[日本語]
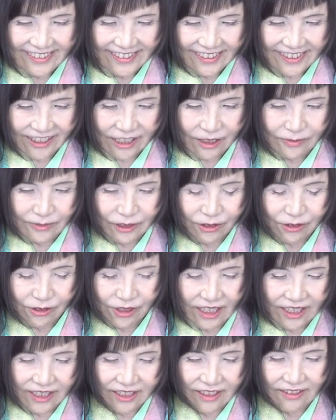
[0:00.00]
なんか味噌
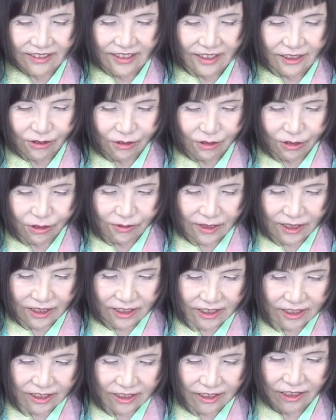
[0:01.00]
が入ってるから香ば
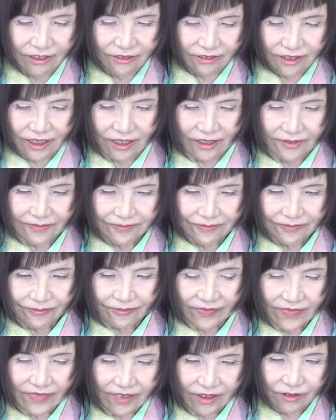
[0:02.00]
しいんだよね。
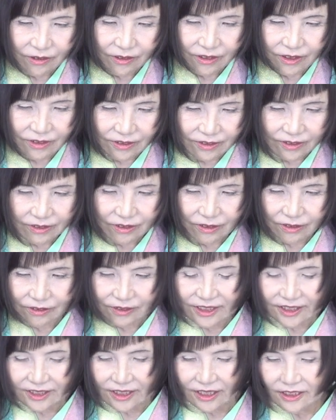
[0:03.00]
でこうぐーっと押
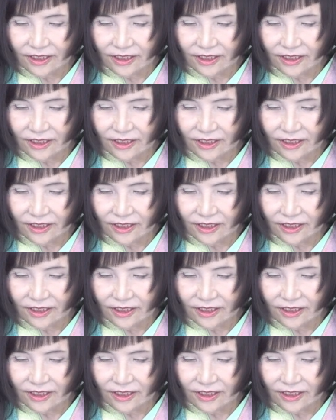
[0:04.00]
し